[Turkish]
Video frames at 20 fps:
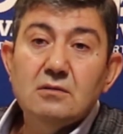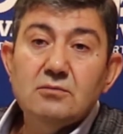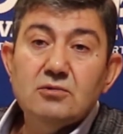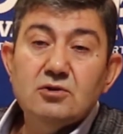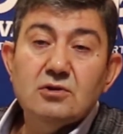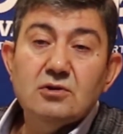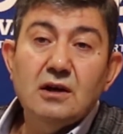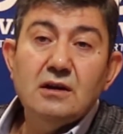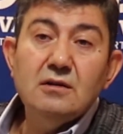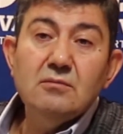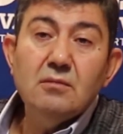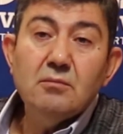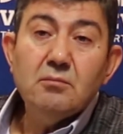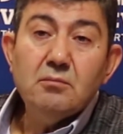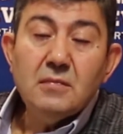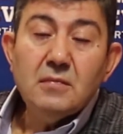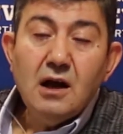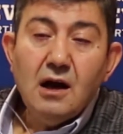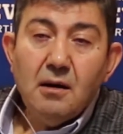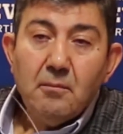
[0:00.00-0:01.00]
Hüsnü
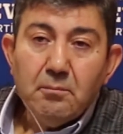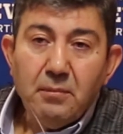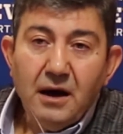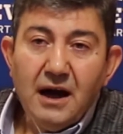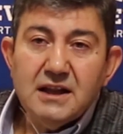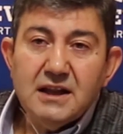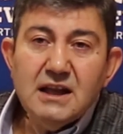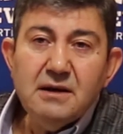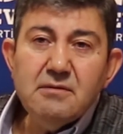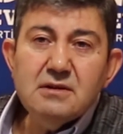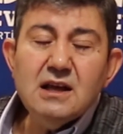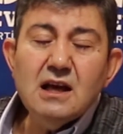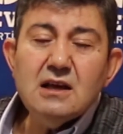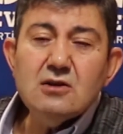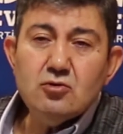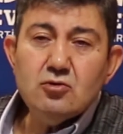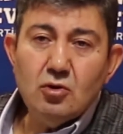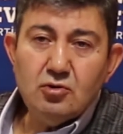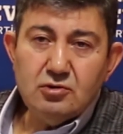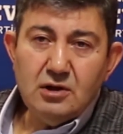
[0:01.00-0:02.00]
pandemiden
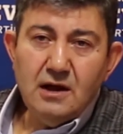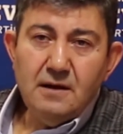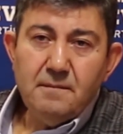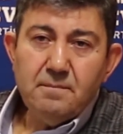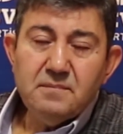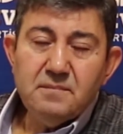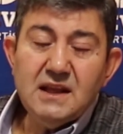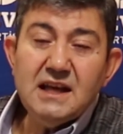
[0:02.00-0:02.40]
sonra